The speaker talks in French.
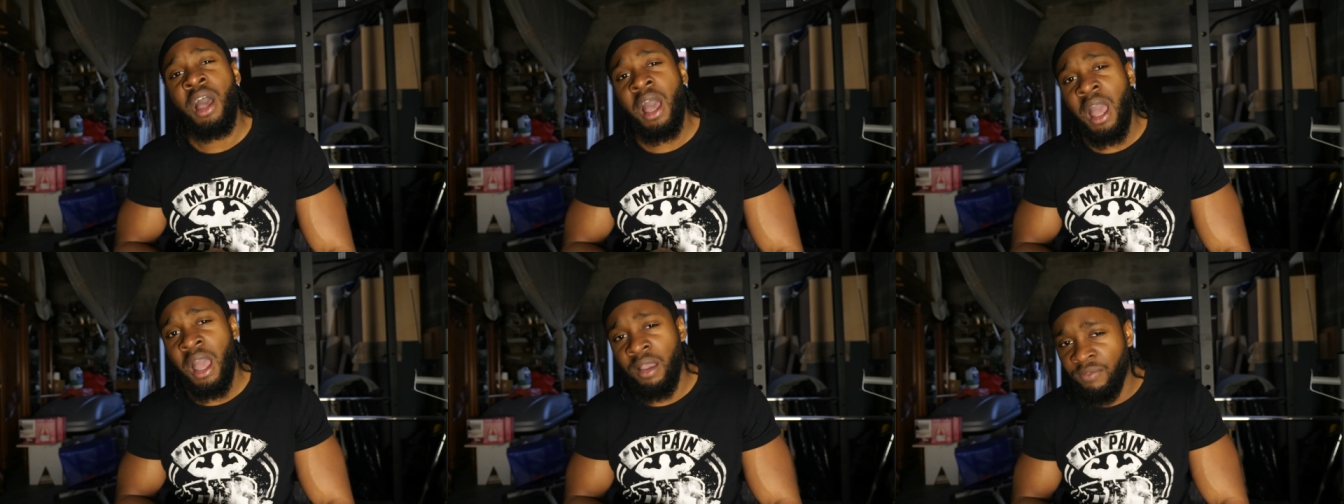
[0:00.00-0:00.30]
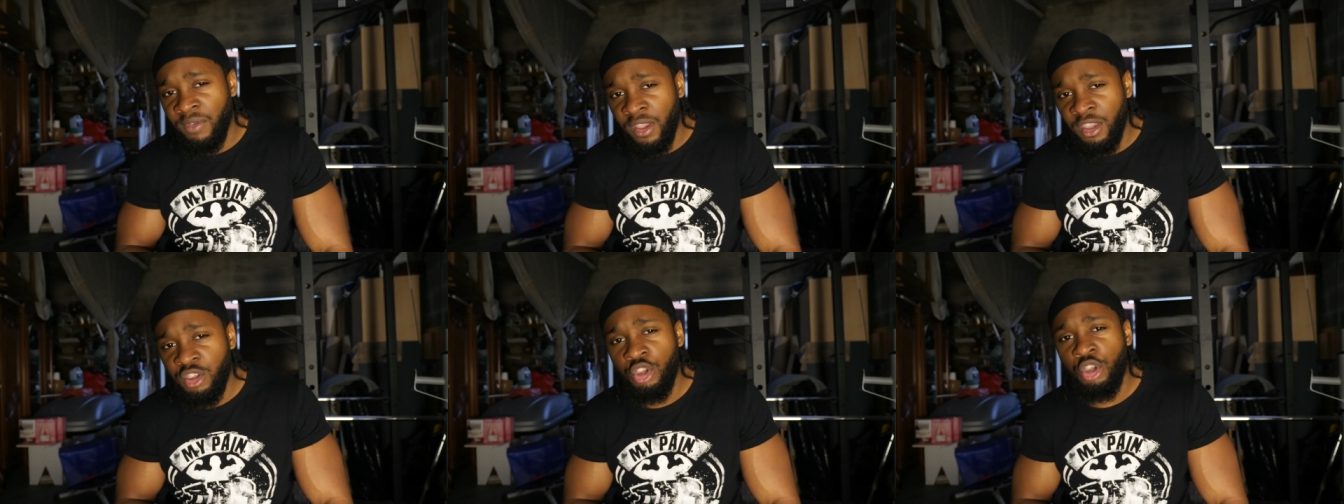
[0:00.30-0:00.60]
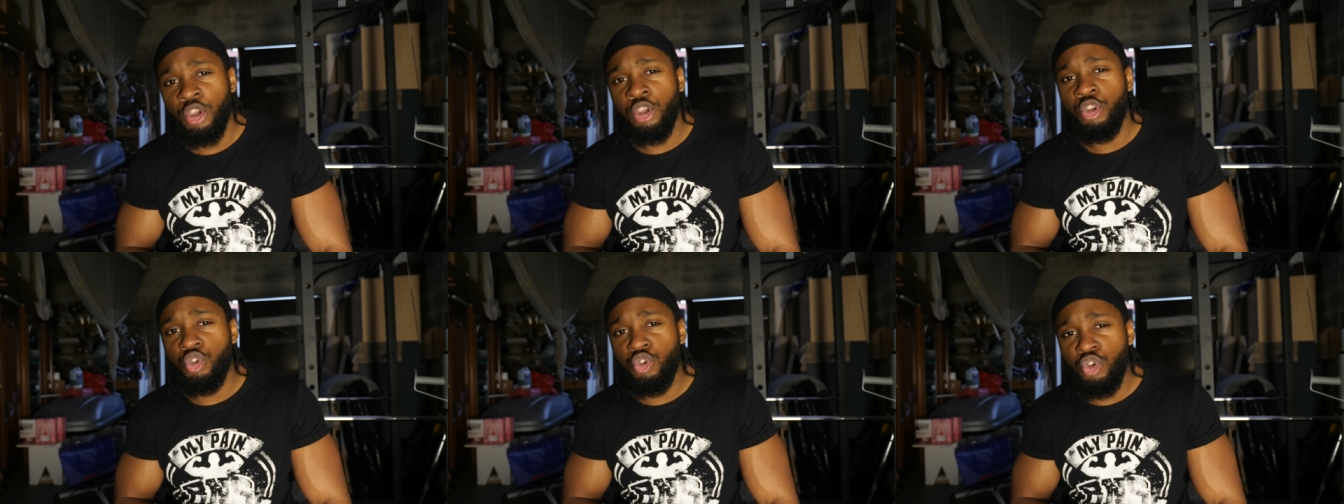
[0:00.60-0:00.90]
avec
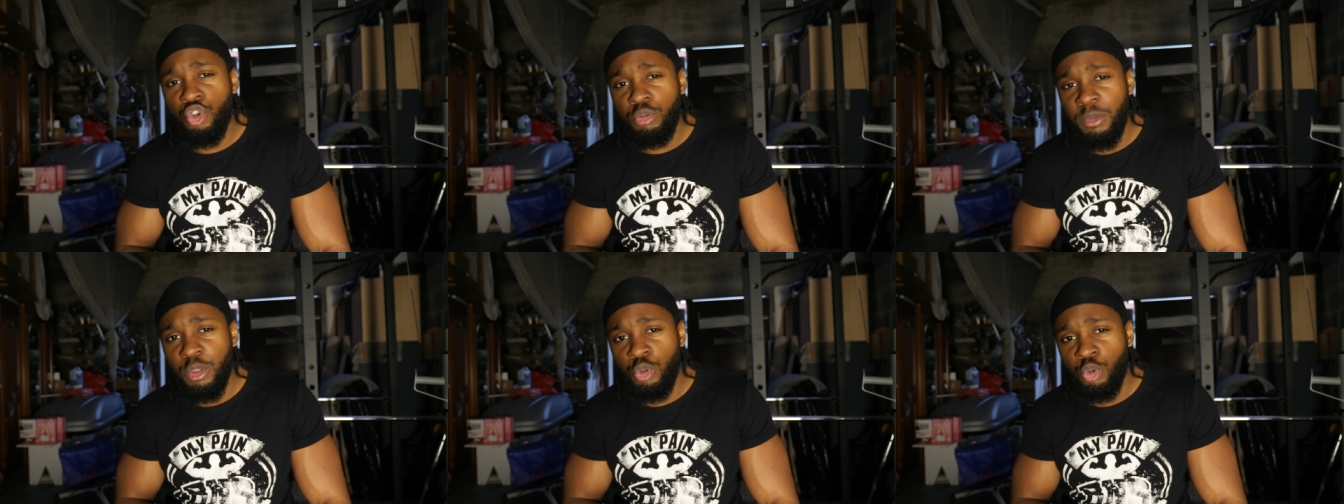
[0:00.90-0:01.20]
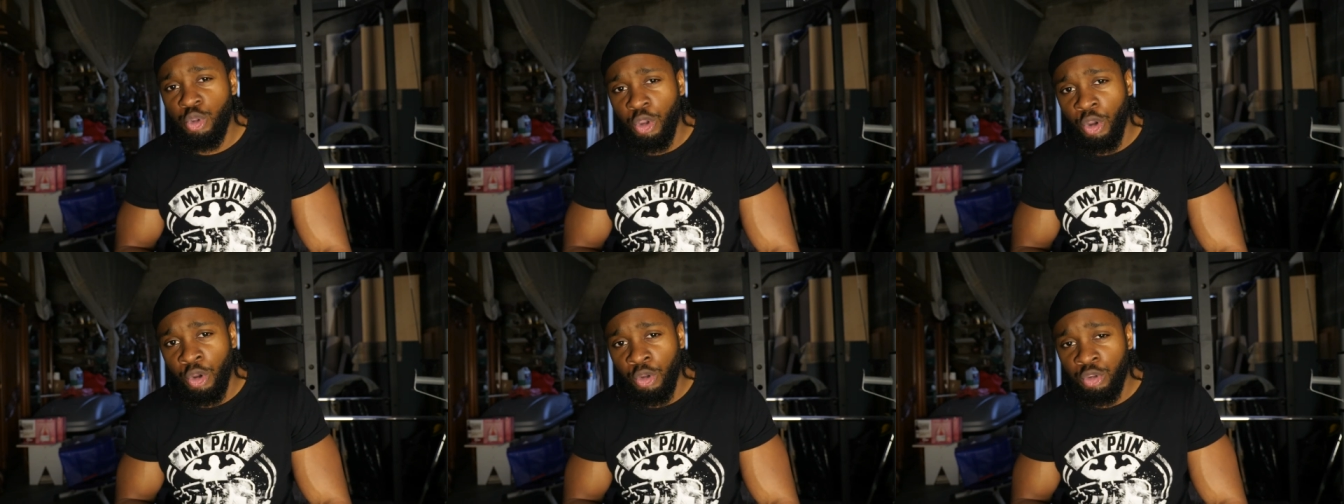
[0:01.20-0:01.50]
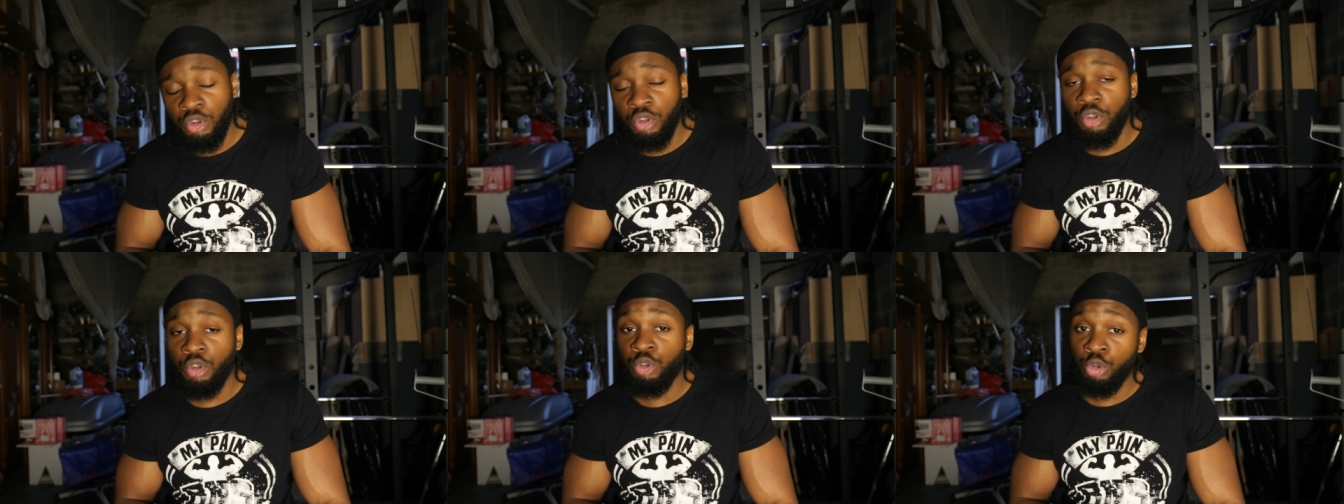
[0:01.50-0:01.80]
1 minute
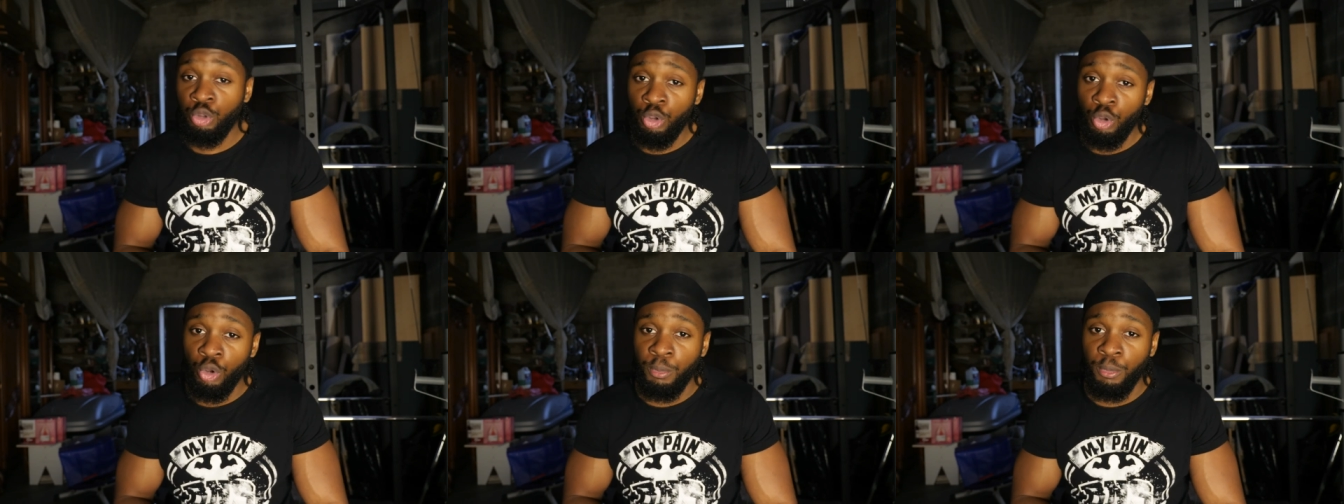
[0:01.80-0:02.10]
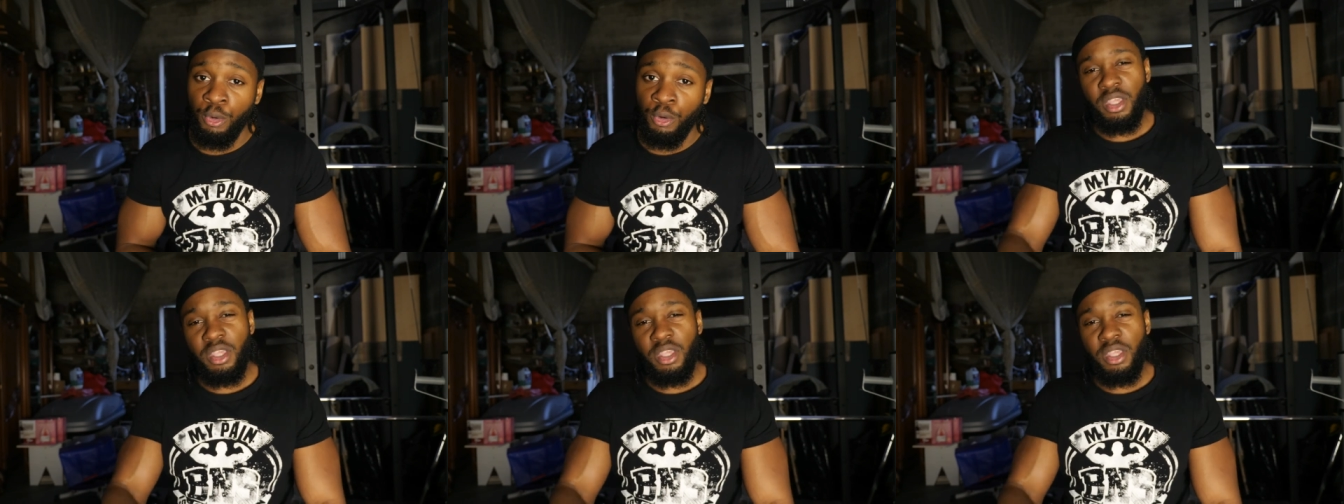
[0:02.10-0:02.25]
30 de repos.